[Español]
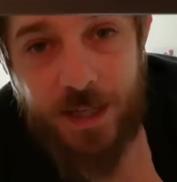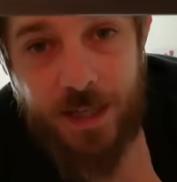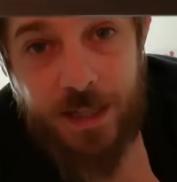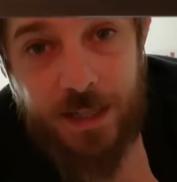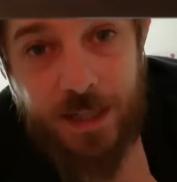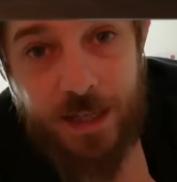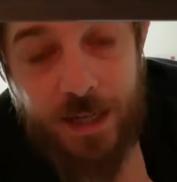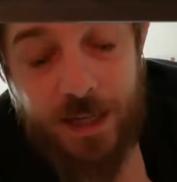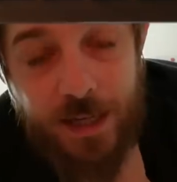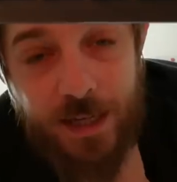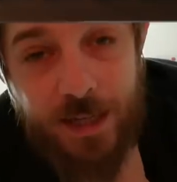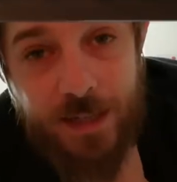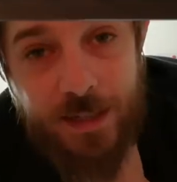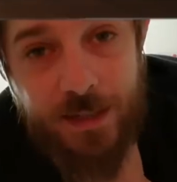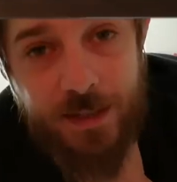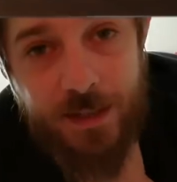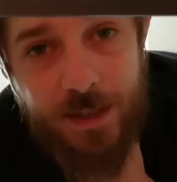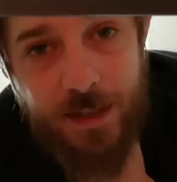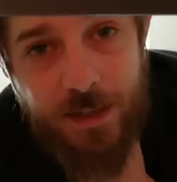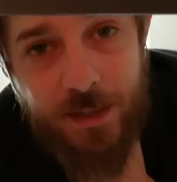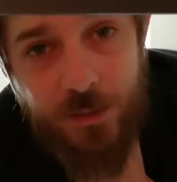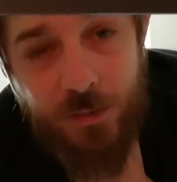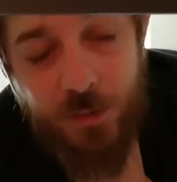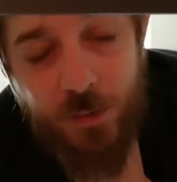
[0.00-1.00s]
en la
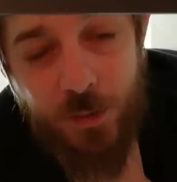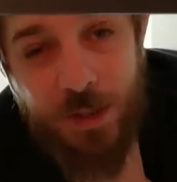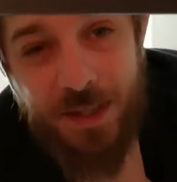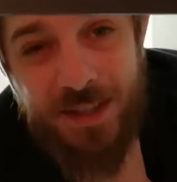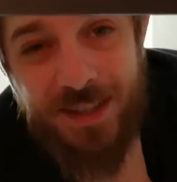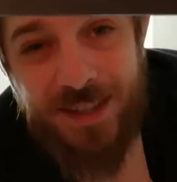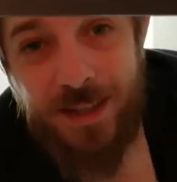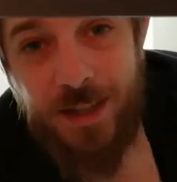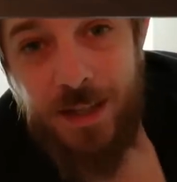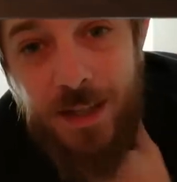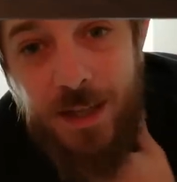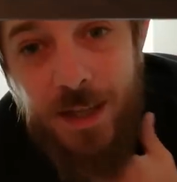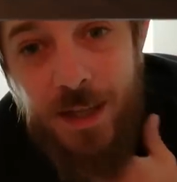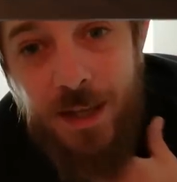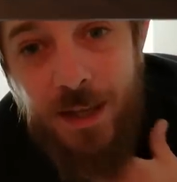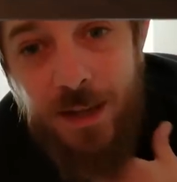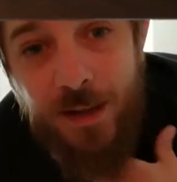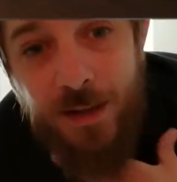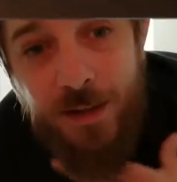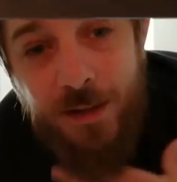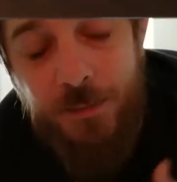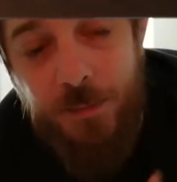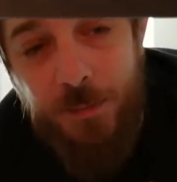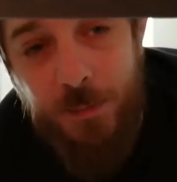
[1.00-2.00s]
garganta durante el
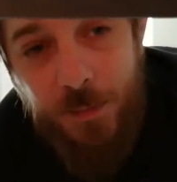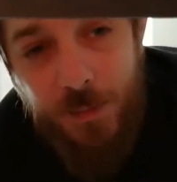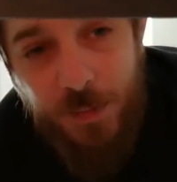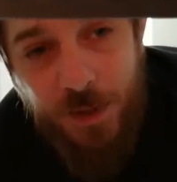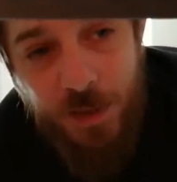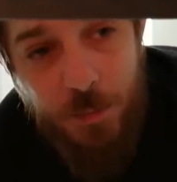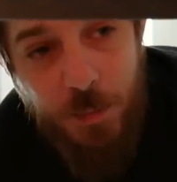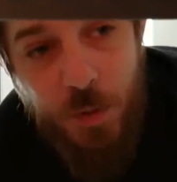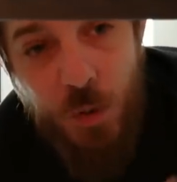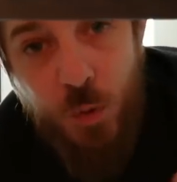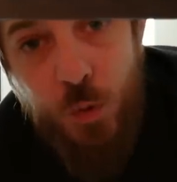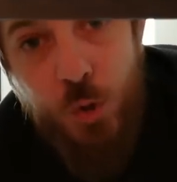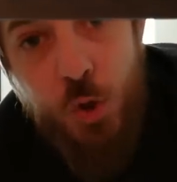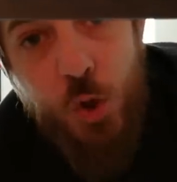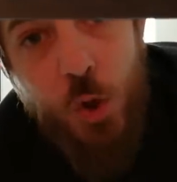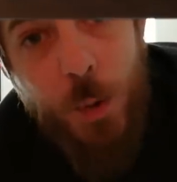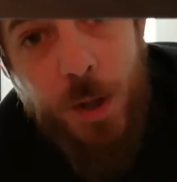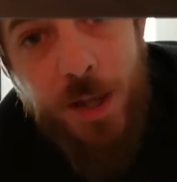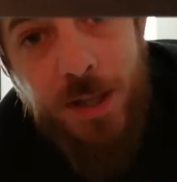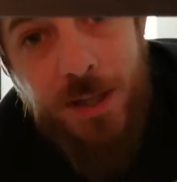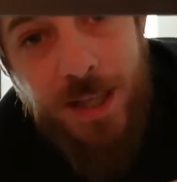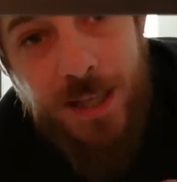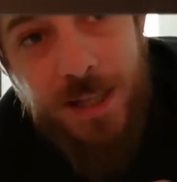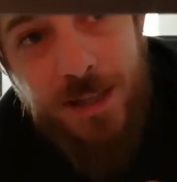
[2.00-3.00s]
día disminuyó
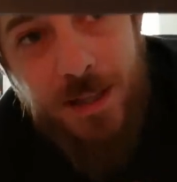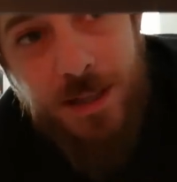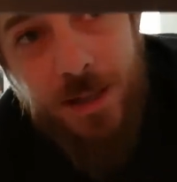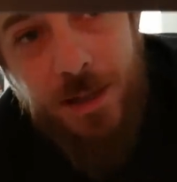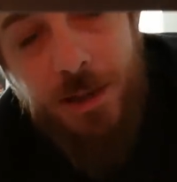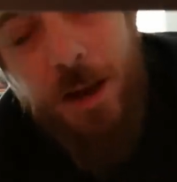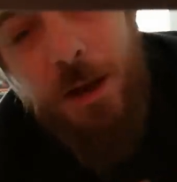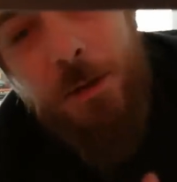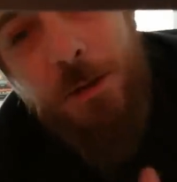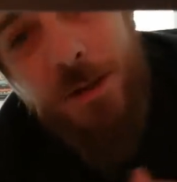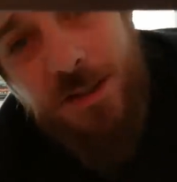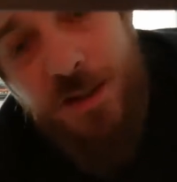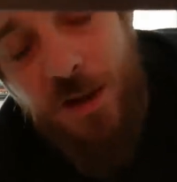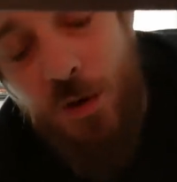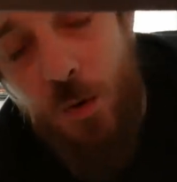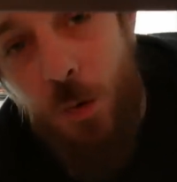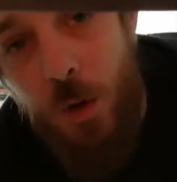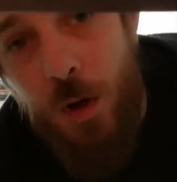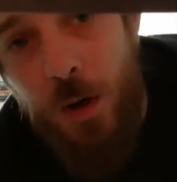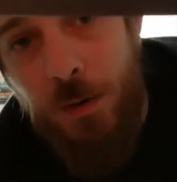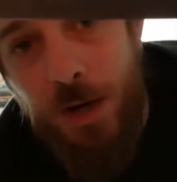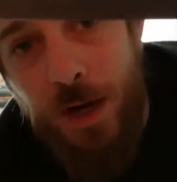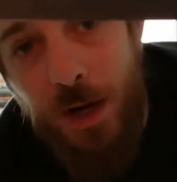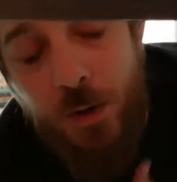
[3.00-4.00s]
bastante, a veces
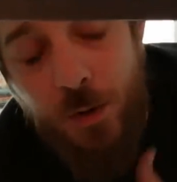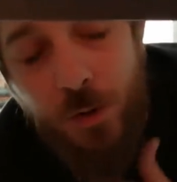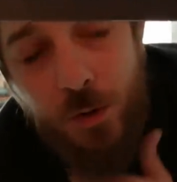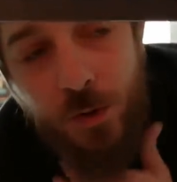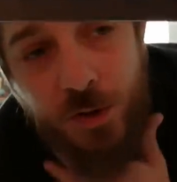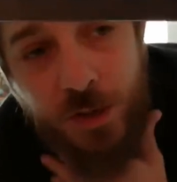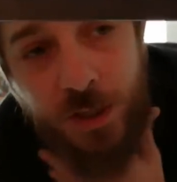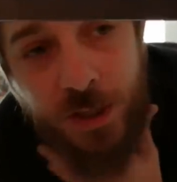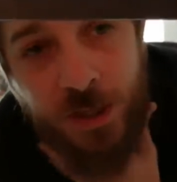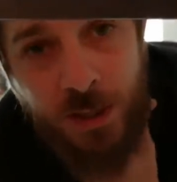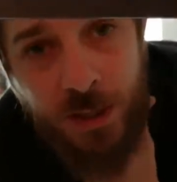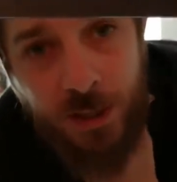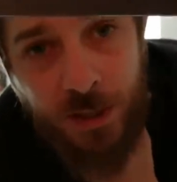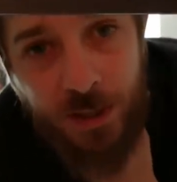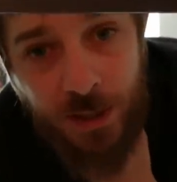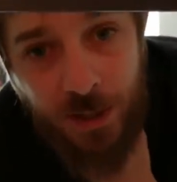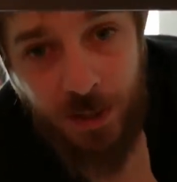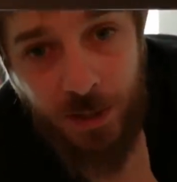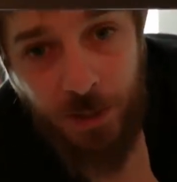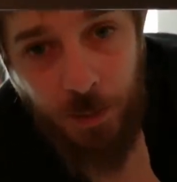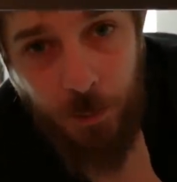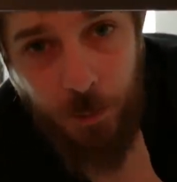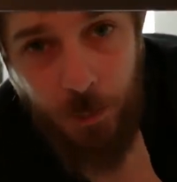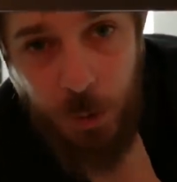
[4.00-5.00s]
vuelve a la noche
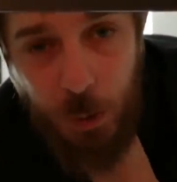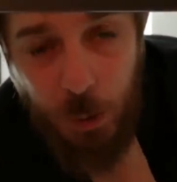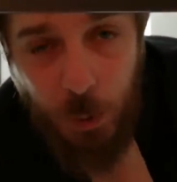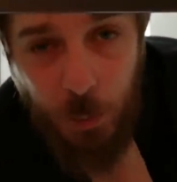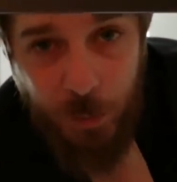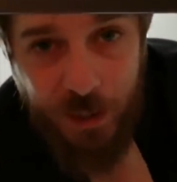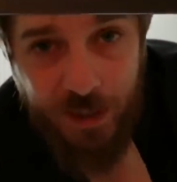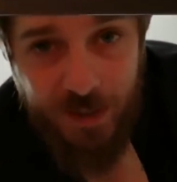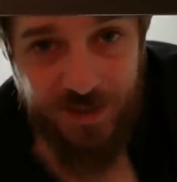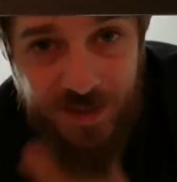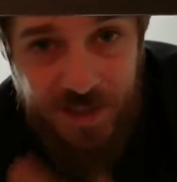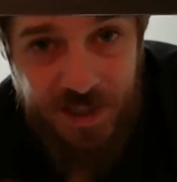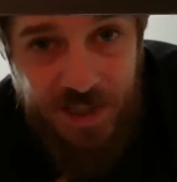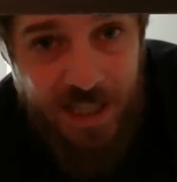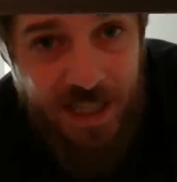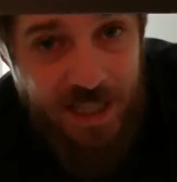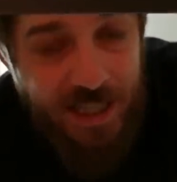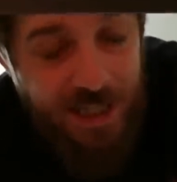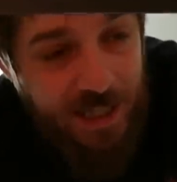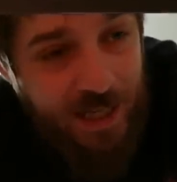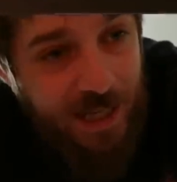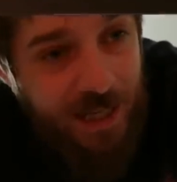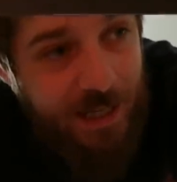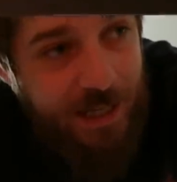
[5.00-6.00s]
pero parecía
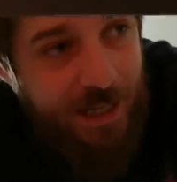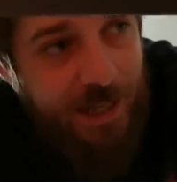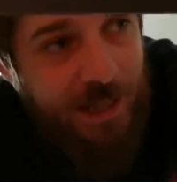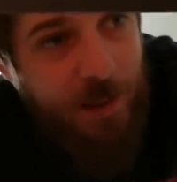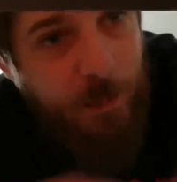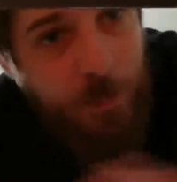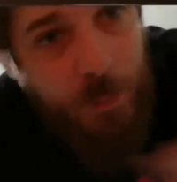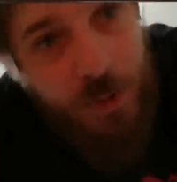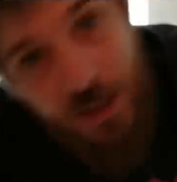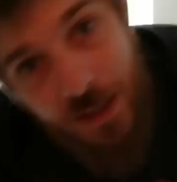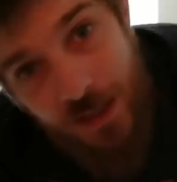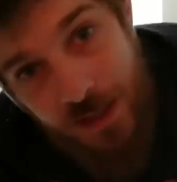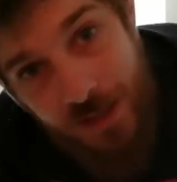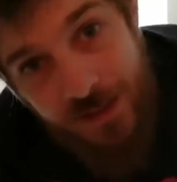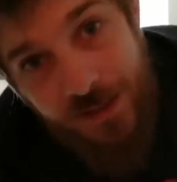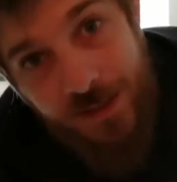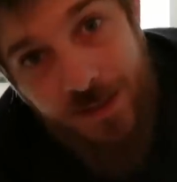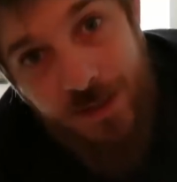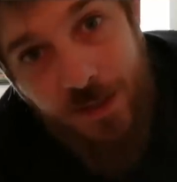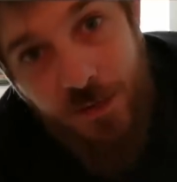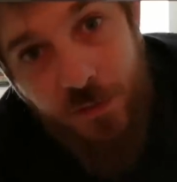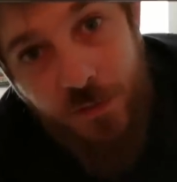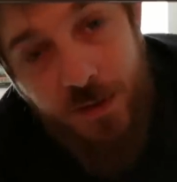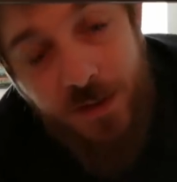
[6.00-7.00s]
que la,
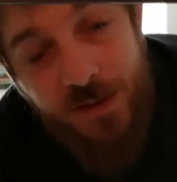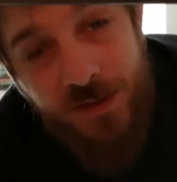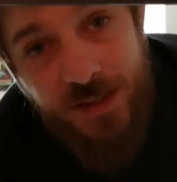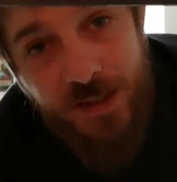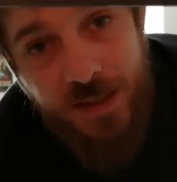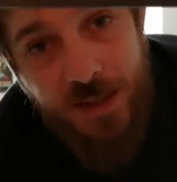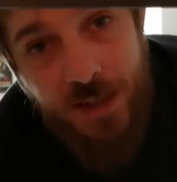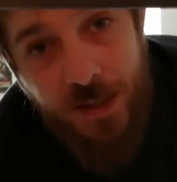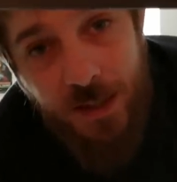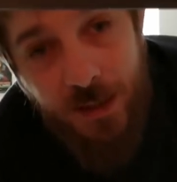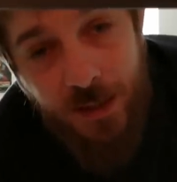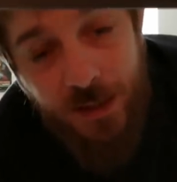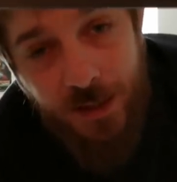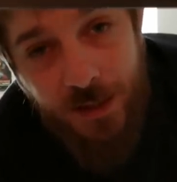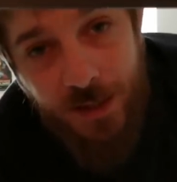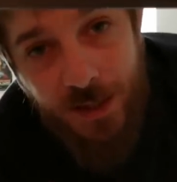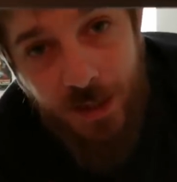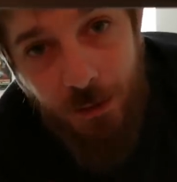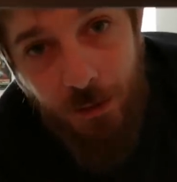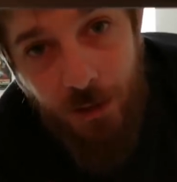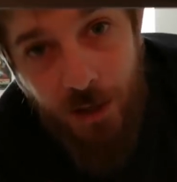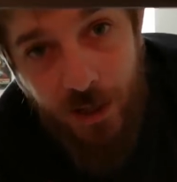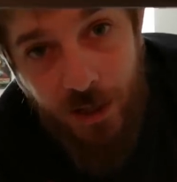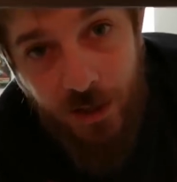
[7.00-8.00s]
dependencia física
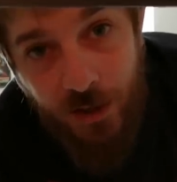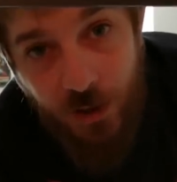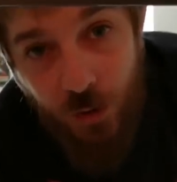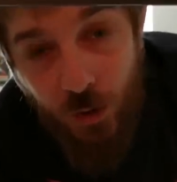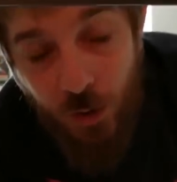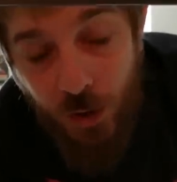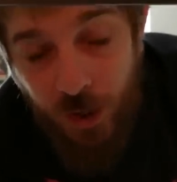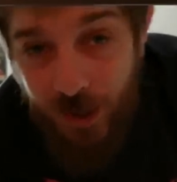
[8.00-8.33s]
está bajando.